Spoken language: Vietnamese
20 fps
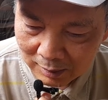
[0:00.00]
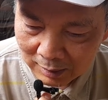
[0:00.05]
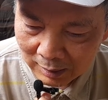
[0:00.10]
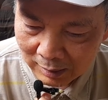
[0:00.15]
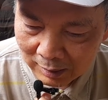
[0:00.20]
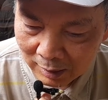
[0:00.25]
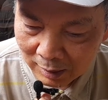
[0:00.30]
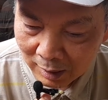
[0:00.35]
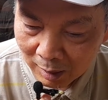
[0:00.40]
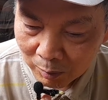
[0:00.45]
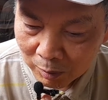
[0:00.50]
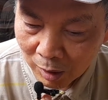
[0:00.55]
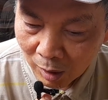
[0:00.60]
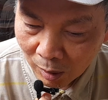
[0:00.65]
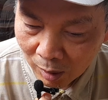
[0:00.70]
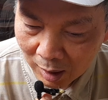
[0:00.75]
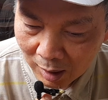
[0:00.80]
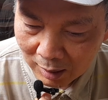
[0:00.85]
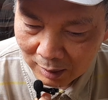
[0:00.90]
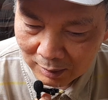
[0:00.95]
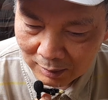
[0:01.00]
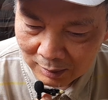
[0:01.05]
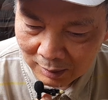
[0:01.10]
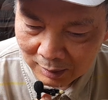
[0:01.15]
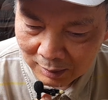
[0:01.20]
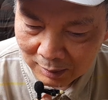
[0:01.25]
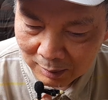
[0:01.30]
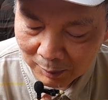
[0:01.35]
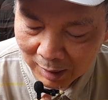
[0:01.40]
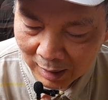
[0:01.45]
tại vì nó học khó
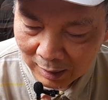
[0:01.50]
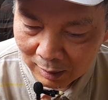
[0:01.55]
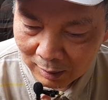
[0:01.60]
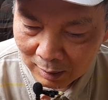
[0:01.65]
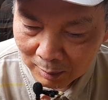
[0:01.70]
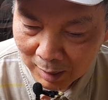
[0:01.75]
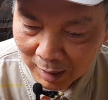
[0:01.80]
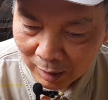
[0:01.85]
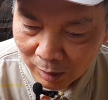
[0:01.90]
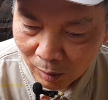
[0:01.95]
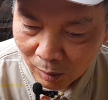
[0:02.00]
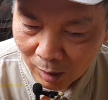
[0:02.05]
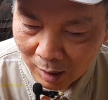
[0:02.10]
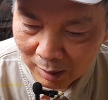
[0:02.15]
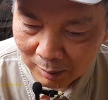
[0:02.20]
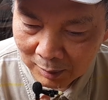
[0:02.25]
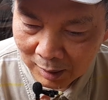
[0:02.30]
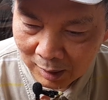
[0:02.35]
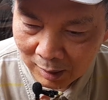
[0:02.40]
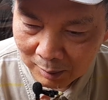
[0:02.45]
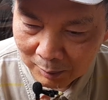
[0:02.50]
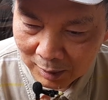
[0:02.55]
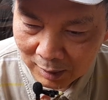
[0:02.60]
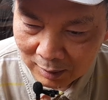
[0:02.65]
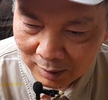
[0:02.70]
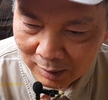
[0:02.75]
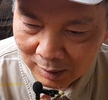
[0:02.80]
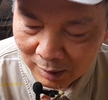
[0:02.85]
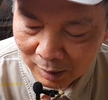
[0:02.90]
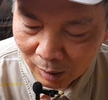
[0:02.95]
ờ, cái bạn nó là ban khó mà để mà
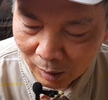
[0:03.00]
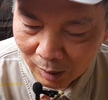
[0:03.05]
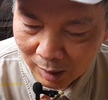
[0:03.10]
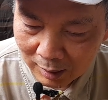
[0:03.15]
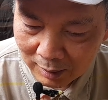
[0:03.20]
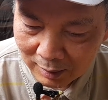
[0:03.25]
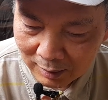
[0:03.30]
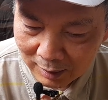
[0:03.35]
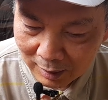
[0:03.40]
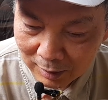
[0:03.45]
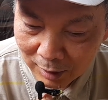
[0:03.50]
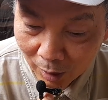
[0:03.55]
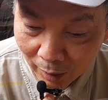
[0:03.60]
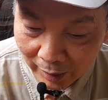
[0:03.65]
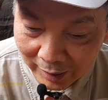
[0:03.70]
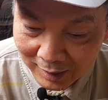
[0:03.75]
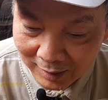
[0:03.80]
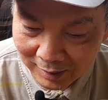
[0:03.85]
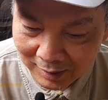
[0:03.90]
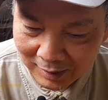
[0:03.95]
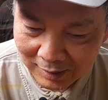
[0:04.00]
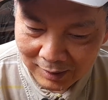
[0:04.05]
cái gì khó thì người ta giỏi